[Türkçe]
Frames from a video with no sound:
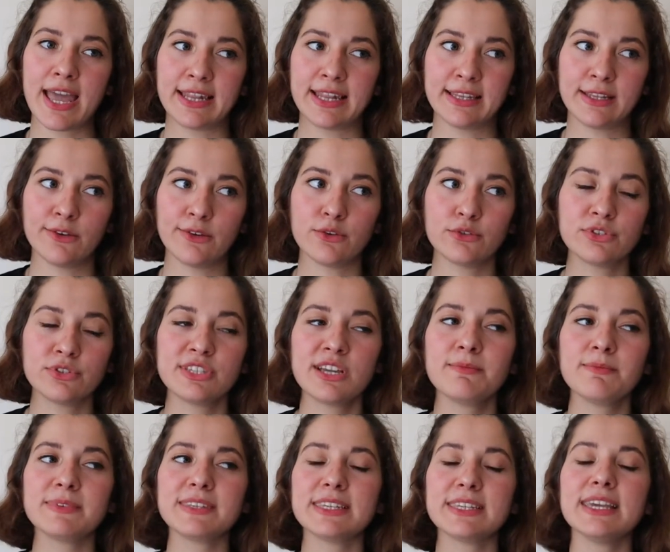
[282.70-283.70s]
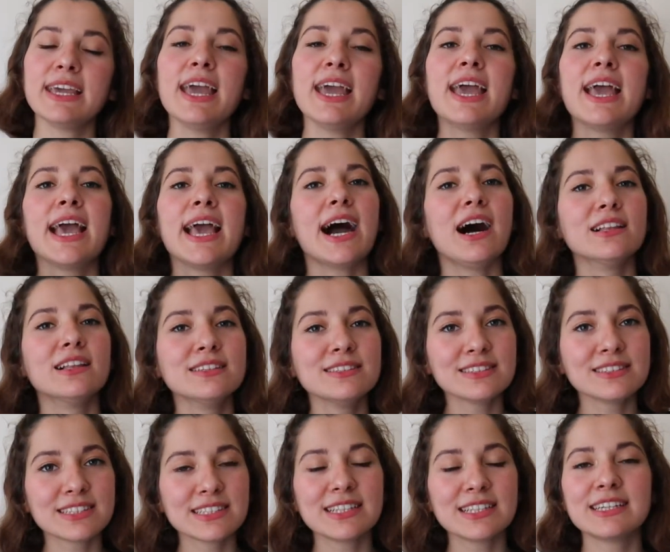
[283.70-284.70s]
Anna'yı okuyacağım ki
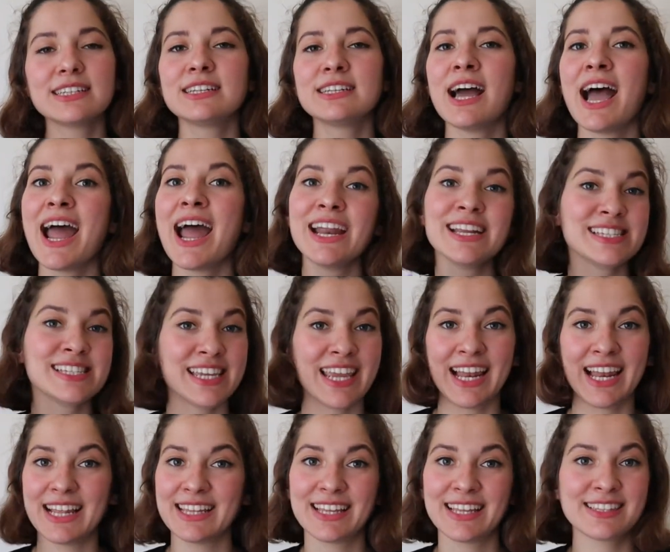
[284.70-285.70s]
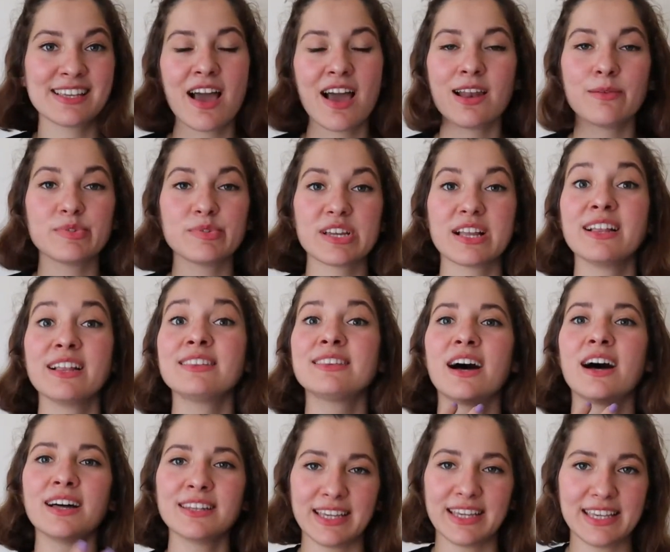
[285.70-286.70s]
alıntıları her şeyiyle detaylı bir şekilde
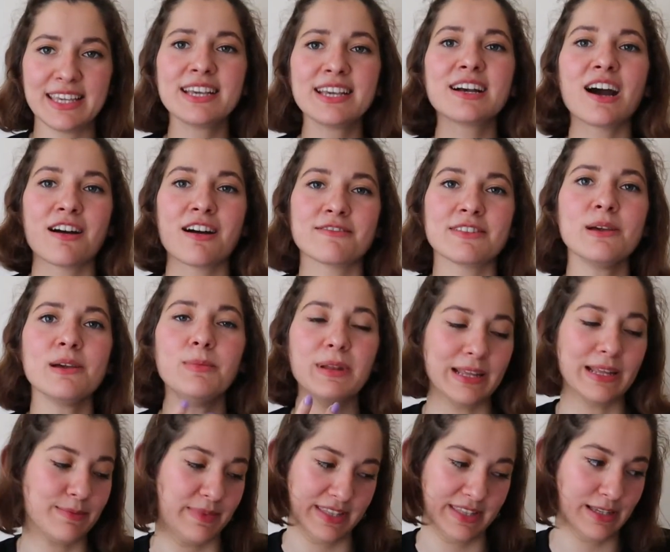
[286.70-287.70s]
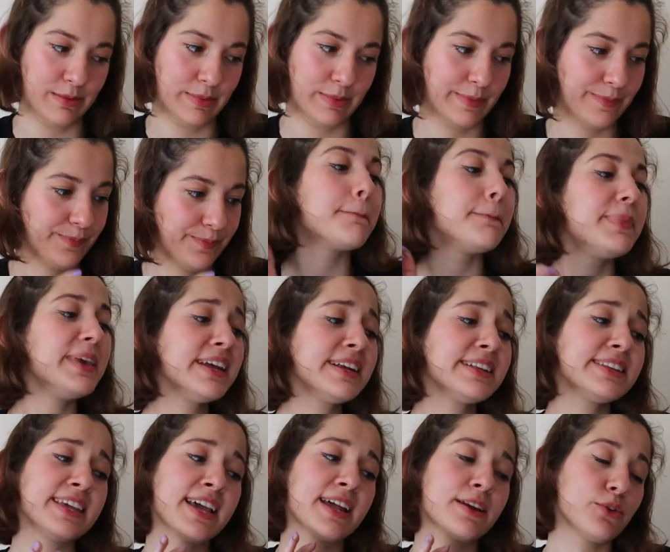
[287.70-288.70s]
daha da iyi kavrayabileyim kitabı.
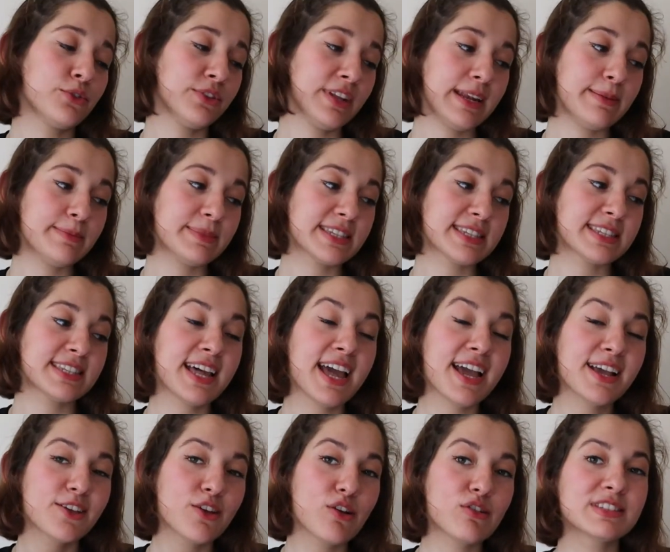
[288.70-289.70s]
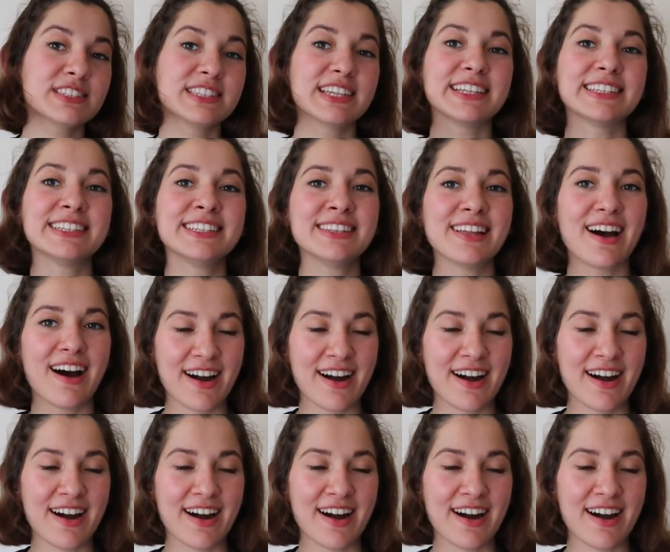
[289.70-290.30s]
Bir diğer önerimiz ise Gözlerinin